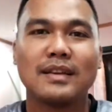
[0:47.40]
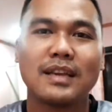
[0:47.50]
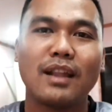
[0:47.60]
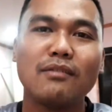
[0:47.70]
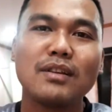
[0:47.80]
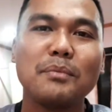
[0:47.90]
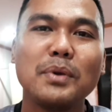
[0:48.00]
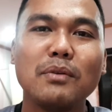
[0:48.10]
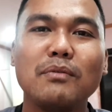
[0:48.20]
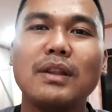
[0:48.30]
Karong
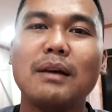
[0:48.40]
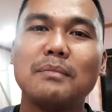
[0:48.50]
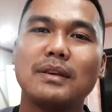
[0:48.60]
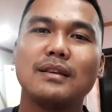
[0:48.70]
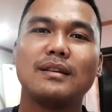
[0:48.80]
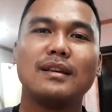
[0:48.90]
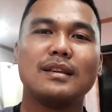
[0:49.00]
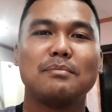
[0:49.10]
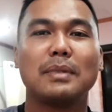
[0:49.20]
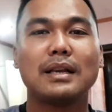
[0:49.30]
gabi una
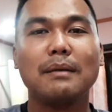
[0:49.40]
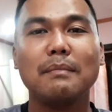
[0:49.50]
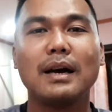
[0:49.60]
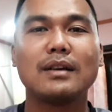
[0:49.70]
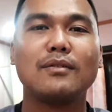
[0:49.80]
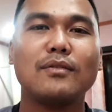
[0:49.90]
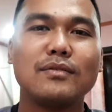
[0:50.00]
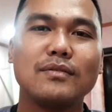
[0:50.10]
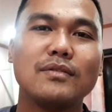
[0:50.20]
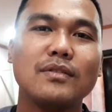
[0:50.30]
is magama ko
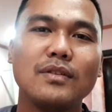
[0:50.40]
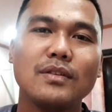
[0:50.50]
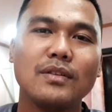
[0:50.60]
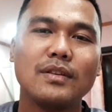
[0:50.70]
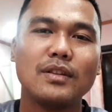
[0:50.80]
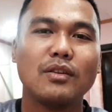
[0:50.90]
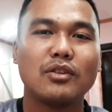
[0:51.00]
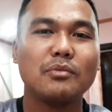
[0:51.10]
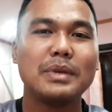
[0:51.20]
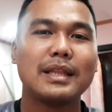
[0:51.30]

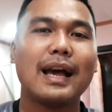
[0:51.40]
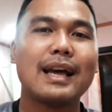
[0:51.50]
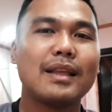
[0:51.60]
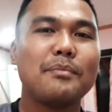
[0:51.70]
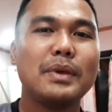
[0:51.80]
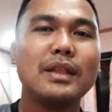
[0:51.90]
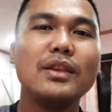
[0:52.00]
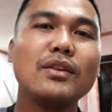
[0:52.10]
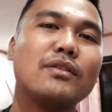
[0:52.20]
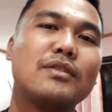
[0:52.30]
documentary
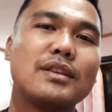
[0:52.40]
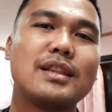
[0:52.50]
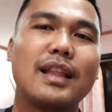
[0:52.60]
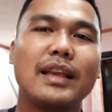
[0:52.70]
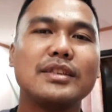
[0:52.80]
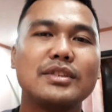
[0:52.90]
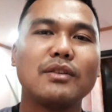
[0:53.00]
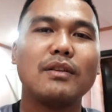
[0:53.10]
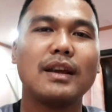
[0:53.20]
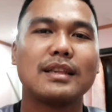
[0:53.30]
video or eh,
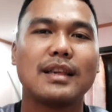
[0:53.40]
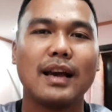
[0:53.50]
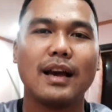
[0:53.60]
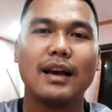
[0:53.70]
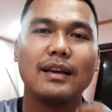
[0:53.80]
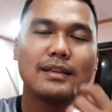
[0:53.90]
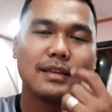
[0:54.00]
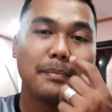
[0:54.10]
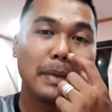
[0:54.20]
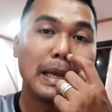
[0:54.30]
slideshow lang sa
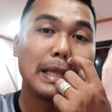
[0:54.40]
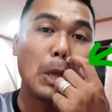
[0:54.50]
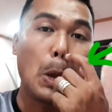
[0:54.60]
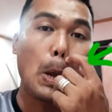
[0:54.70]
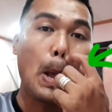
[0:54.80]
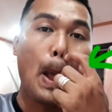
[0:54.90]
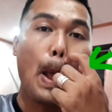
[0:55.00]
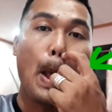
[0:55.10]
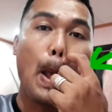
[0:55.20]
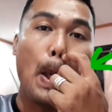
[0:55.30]
gipalit na no, nga
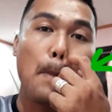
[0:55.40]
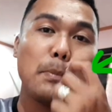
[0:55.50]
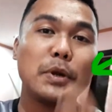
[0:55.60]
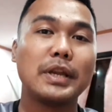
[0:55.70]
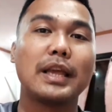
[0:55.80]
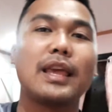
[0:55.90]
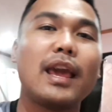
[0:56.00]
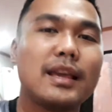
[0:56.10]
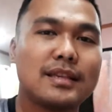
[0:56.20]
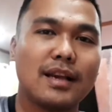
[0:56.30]
birthday
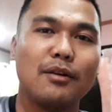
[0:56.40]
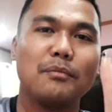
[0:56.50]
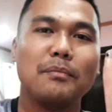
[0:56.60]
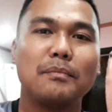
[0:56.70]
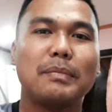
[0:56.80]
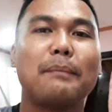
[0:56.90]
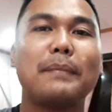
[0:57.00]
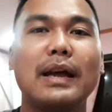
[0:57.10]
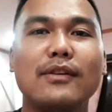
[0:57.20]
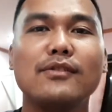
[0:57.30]
cake sa akong
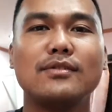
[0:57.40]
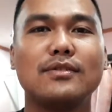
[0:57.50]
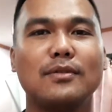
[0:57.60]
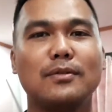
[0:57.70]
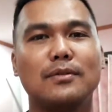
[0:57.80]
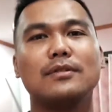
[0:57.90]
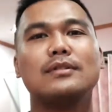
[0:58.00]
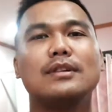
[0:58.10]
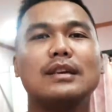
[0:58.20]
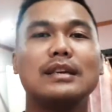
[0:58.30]
papa no. So
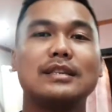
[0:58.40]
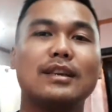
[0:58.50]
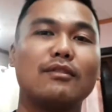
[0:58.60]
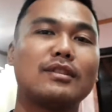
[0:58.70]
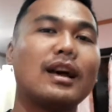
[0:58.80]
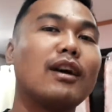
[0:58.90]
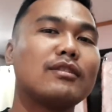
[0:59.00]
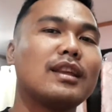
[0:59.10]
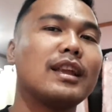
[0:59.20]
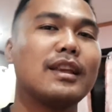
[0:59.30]
shout
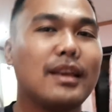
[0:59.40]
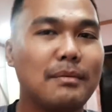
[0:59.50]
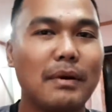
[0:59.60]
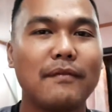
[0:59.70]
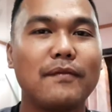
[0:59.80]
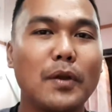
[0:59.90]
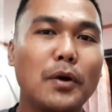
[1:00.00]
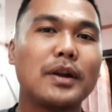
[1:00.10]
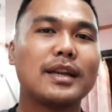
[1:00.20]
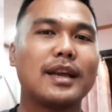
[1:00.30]
out din ni Ma'am
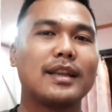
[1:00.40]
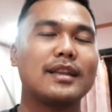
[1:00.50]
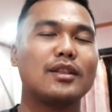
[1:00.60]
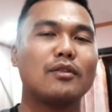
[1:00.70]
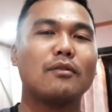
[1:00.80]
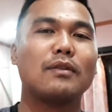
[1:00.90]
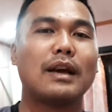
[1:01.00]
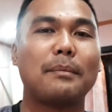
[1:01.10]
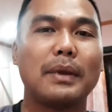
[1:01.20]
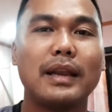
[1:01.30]
Floor kay dito ko
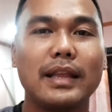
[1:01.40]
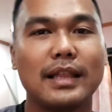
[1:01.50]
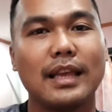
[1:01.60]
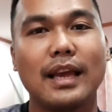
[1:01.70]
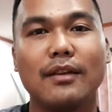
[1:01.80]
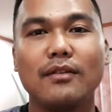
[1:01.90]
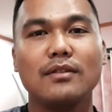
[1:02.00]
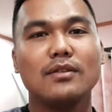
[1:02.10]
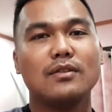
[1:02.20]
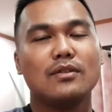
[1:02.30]
nakapalit niya no.
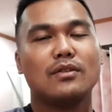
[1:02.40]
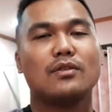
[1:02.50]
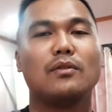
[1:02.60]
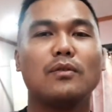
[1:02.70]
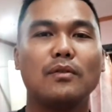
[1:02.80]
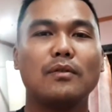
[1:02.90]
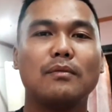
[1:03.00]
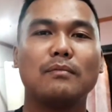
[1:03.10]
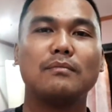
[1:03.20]
So